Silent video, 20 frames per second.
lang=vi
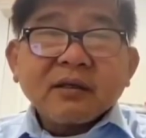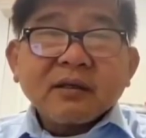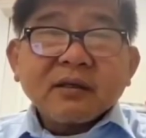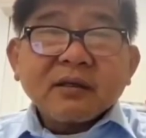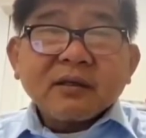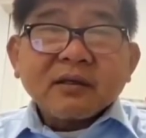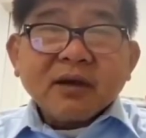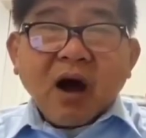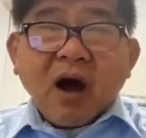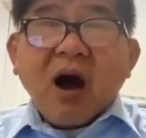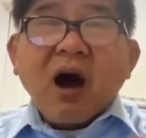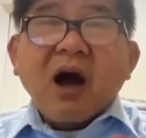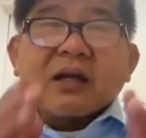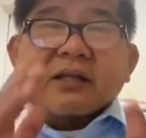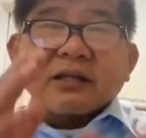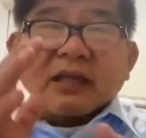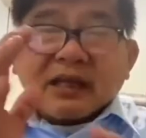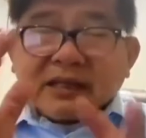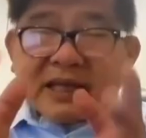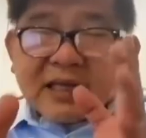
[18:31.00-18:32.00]
đó thành
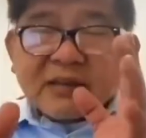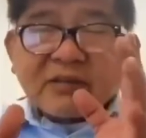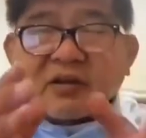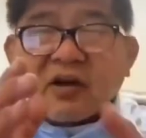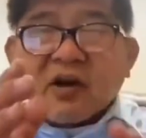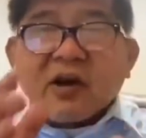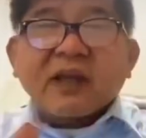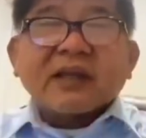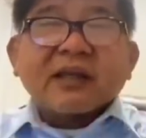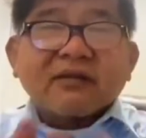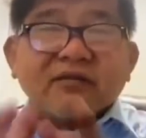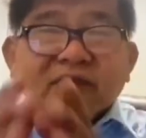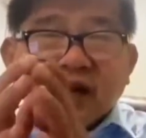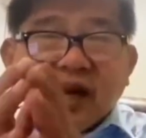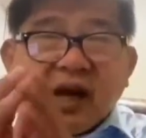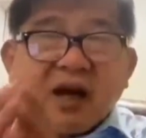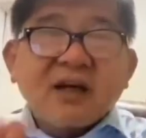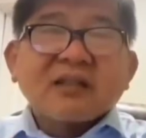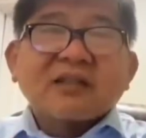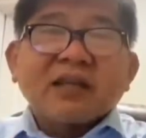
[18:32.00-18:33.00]
ra tôi nói anh cơ
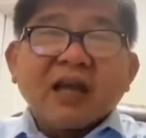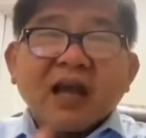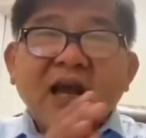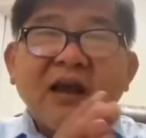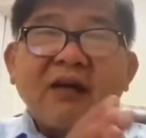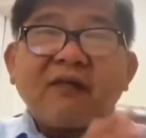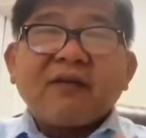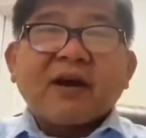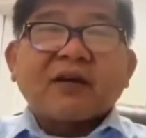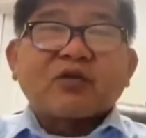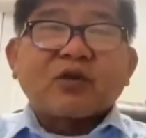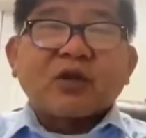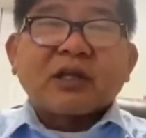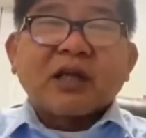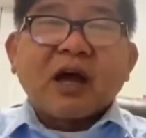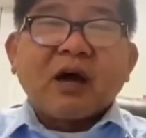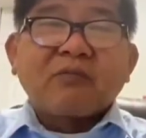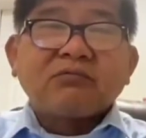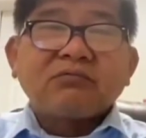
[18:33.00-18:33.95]
chế và truyền thống